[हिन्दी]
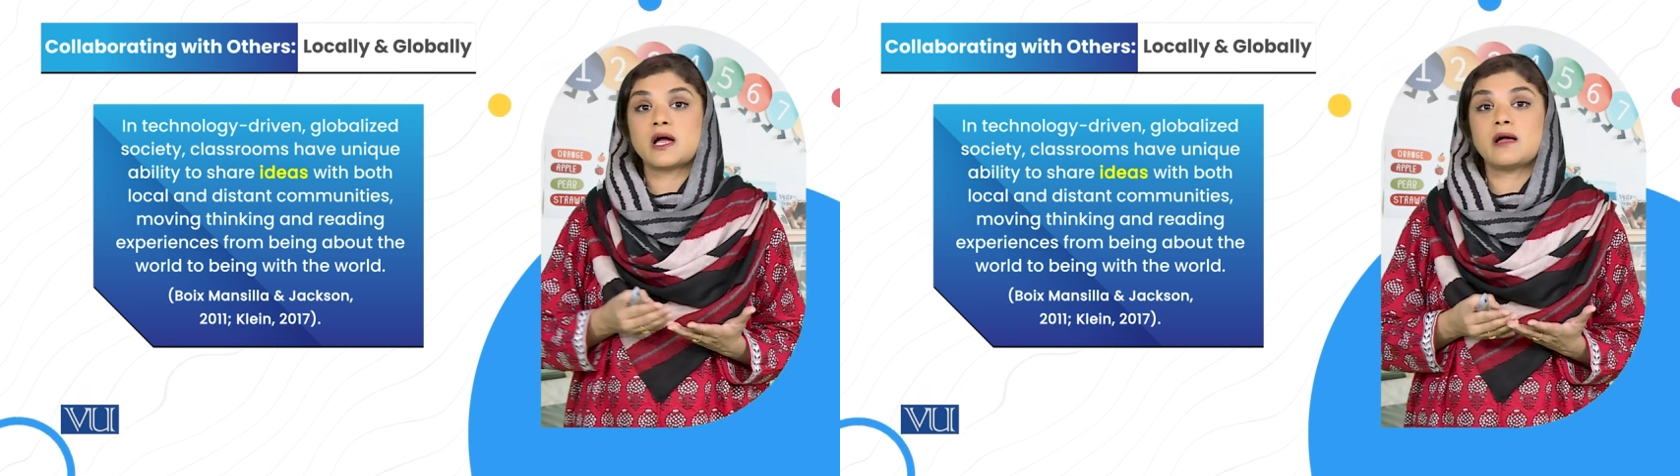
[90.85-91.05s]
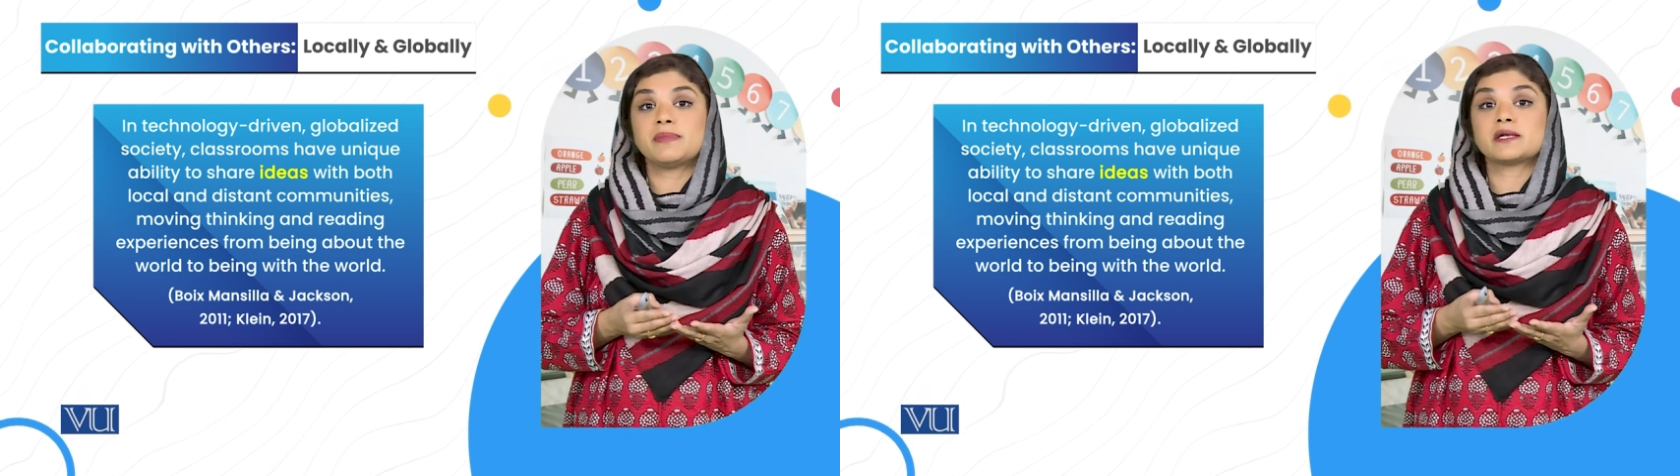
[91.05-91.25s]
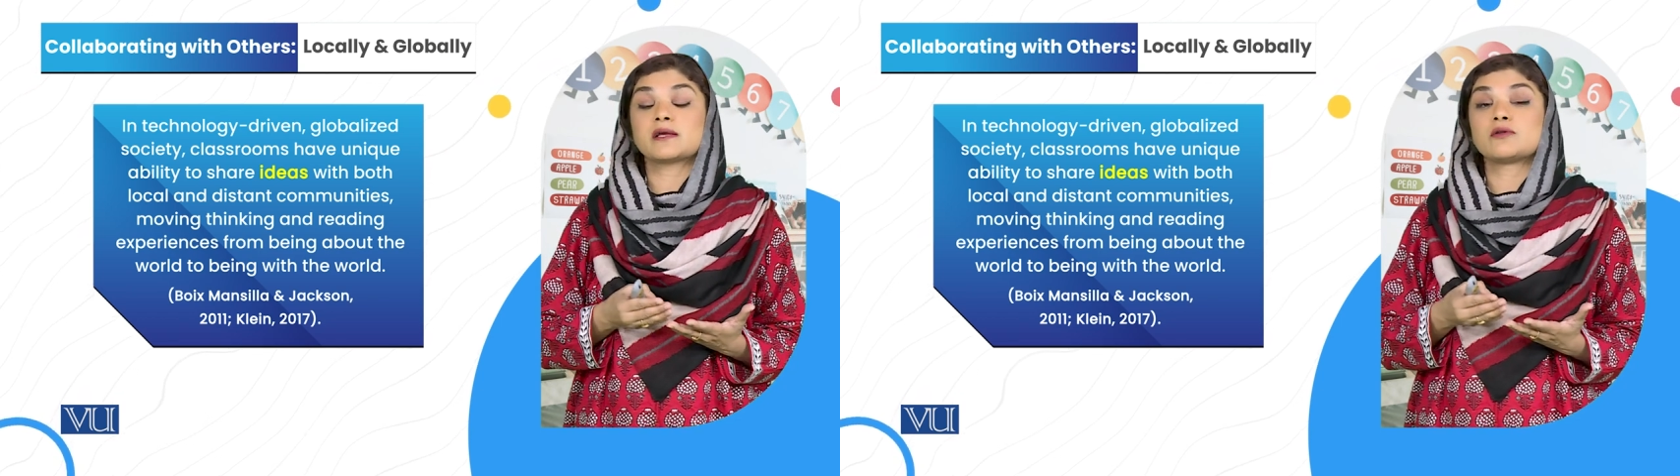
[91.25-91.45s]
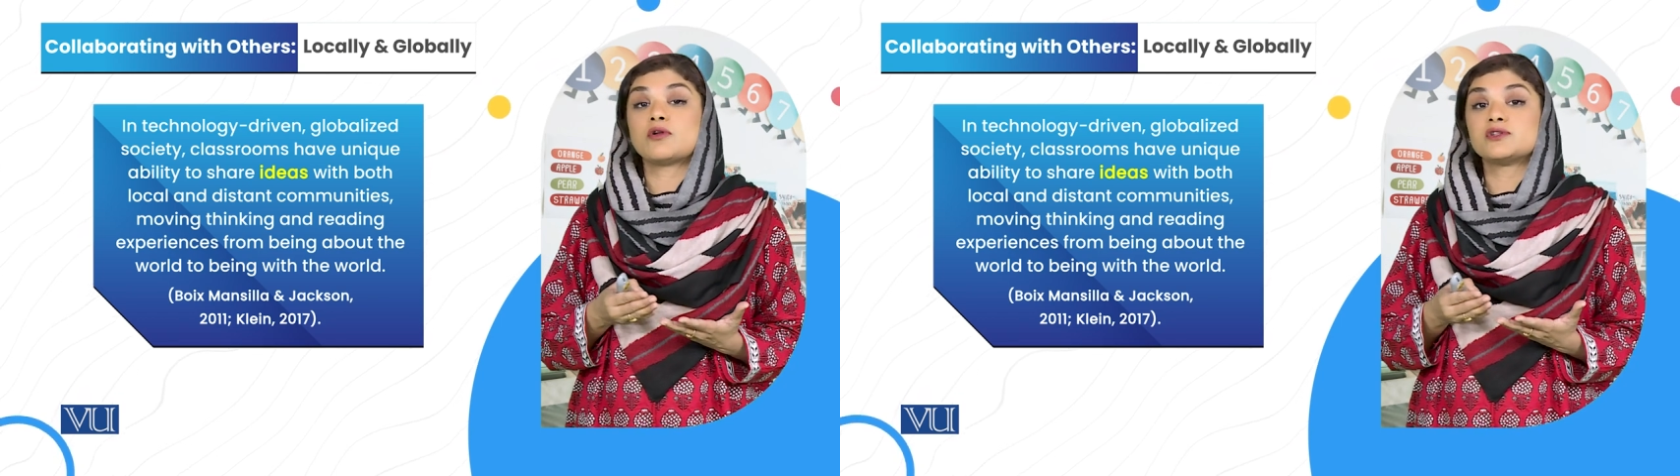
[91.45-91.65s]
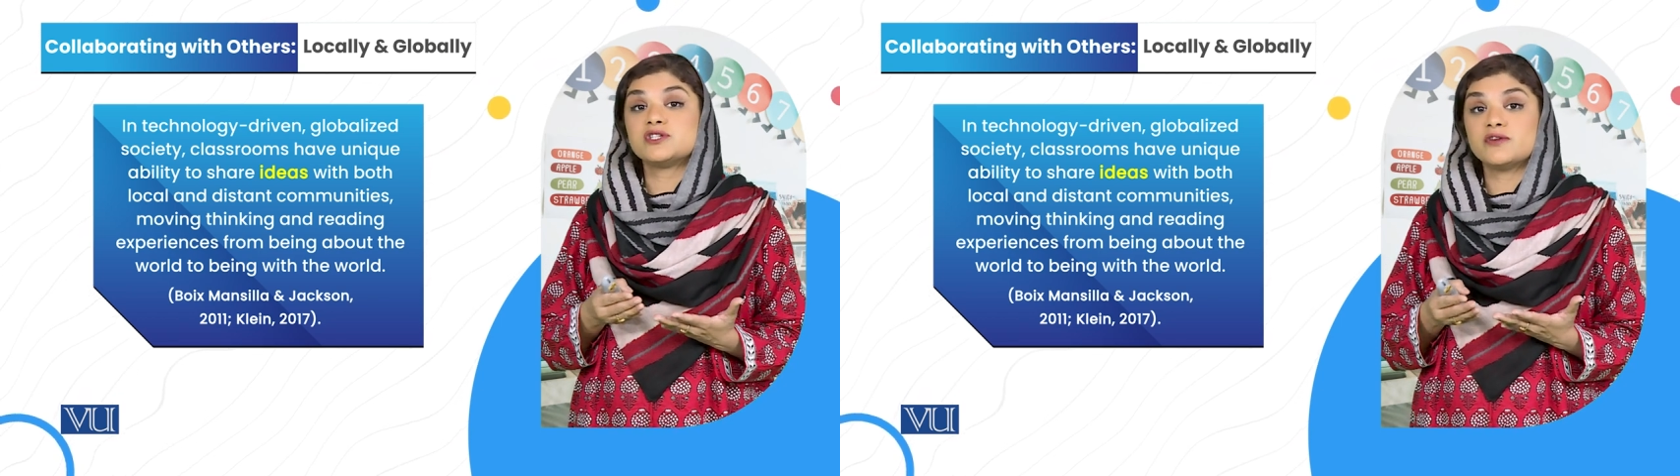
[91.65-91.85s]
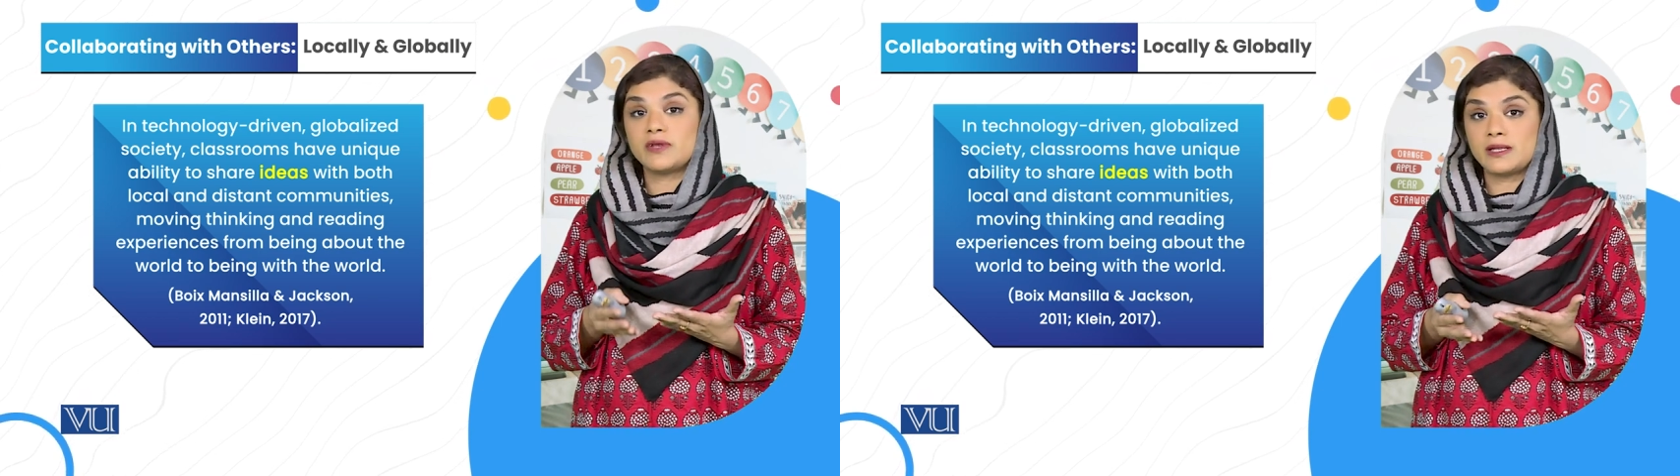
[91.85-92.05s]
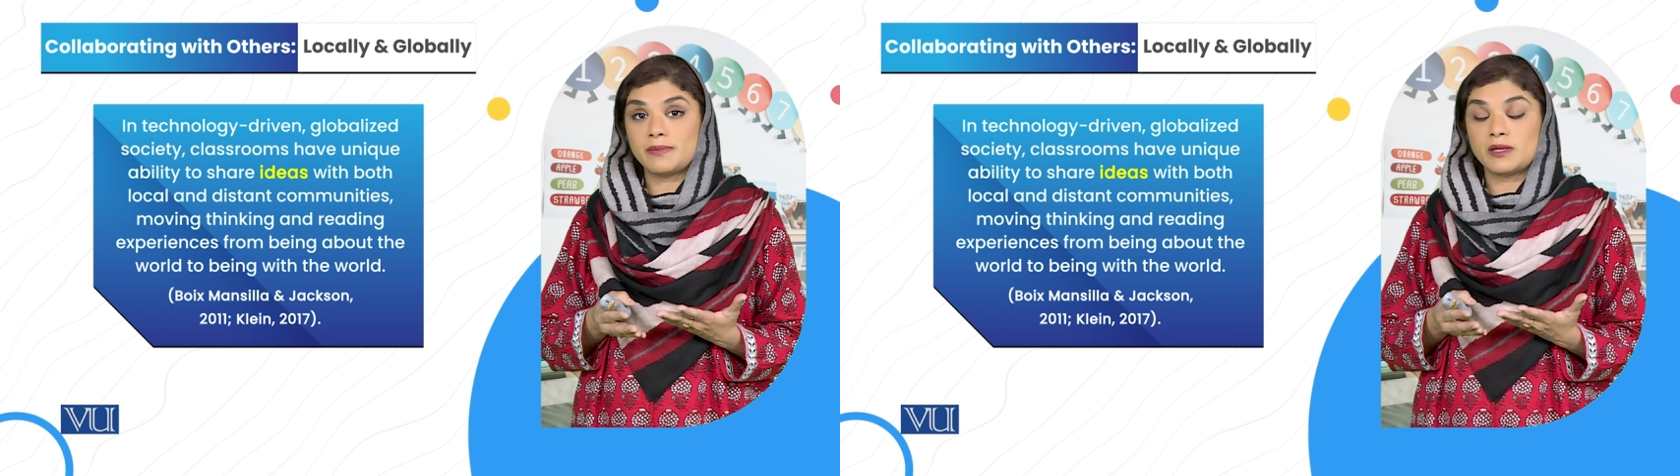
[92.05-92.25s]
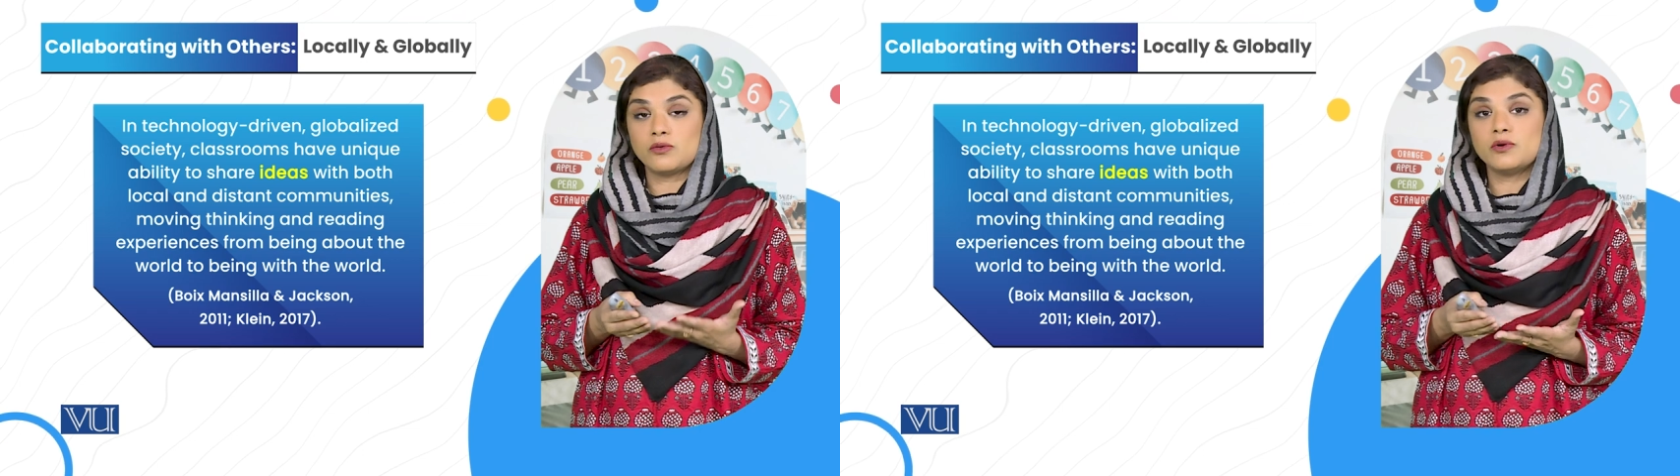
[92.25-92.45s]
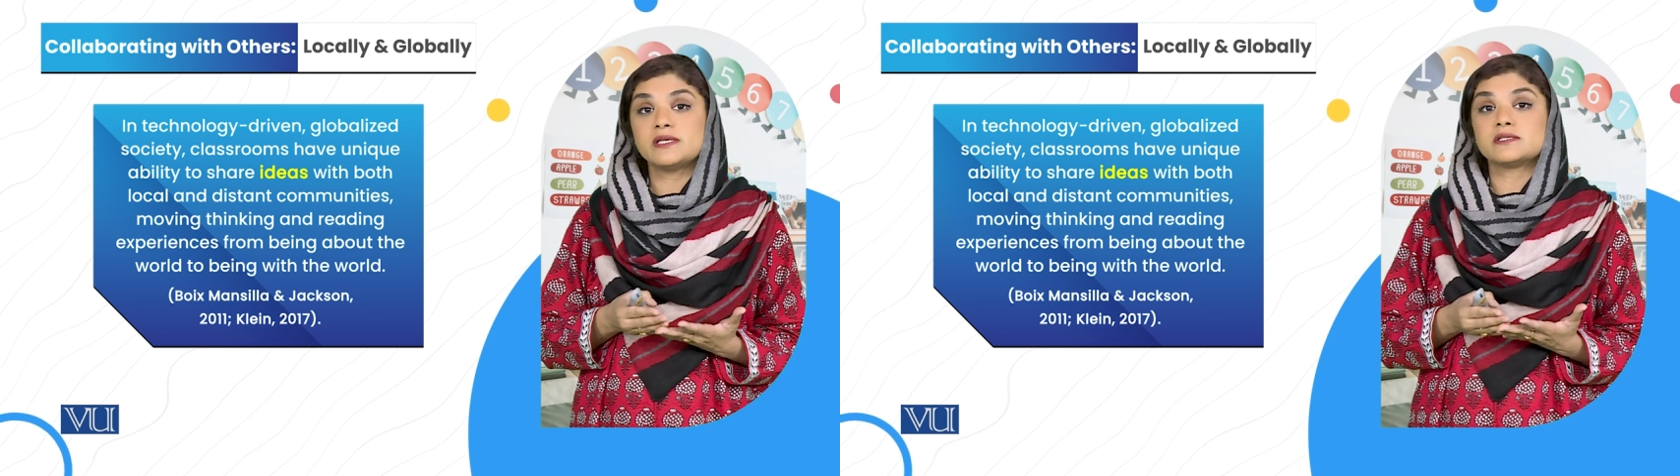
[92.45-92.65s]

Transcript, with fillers: जहाँ पर टेक्नोलॉजी अवेलेबल हो